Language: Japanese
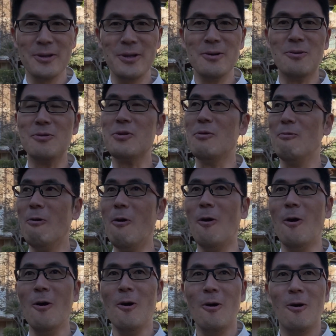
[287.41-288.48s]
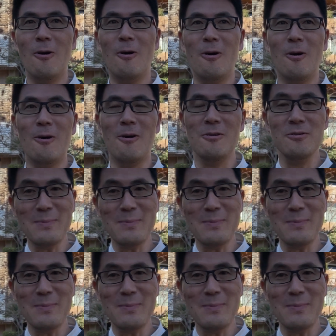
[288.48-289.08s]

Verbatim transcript: いうことを、